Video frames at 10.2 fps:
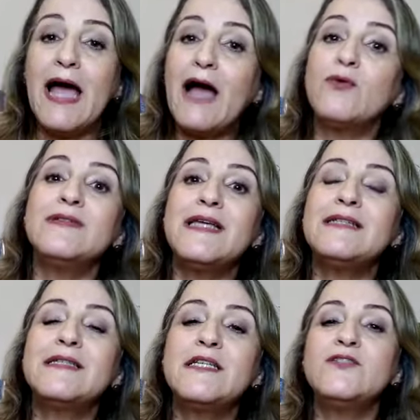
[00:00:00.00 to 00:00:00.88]

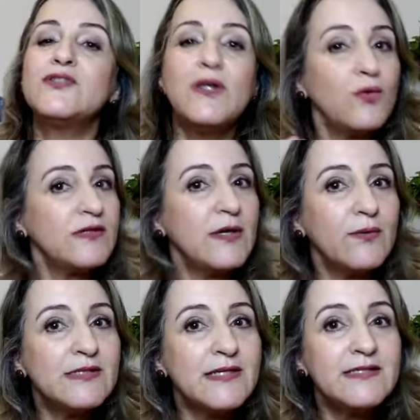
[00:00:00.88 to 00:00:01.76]
Acontece que isso tem
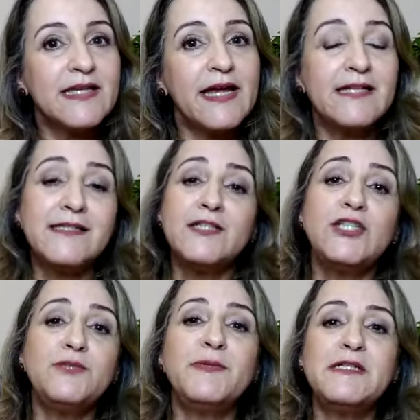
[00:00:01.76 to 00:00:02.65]
consequências sérias e a
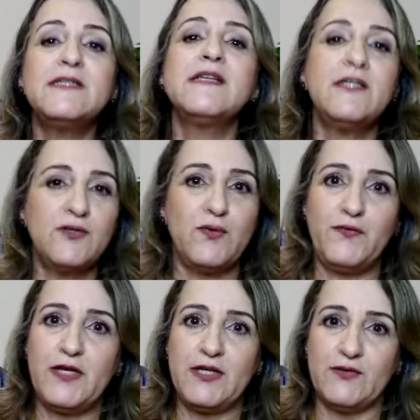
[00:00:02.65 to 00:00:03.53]
gente precisa
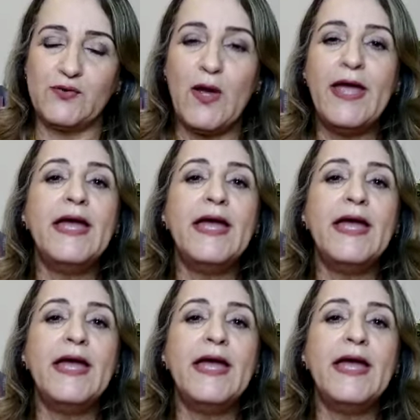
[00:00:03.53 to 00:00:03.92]
resolver isso.